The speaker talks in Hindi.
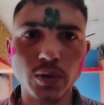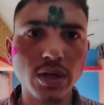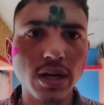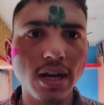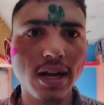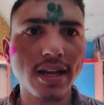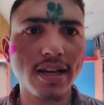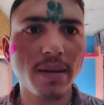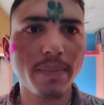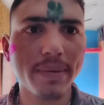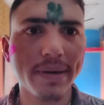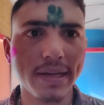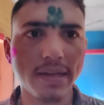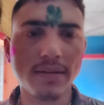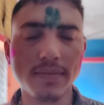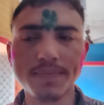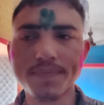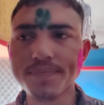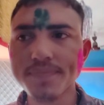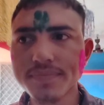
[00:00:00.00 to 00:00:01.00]
कोहरा लगा पड़ा
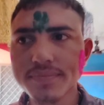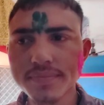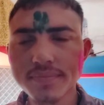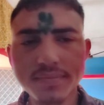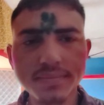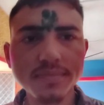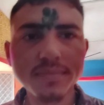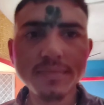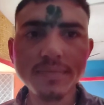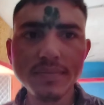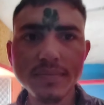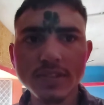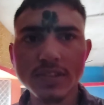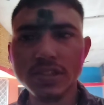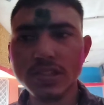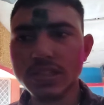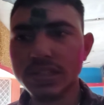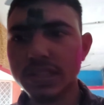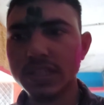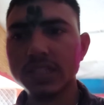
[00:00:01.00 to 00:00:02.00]
है
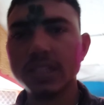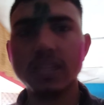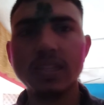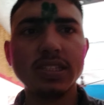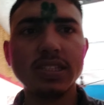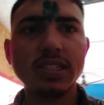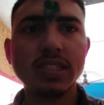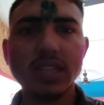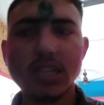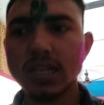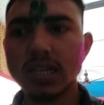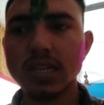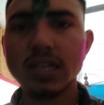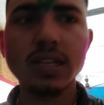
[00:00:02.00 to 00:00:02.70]
चलते जल्दी से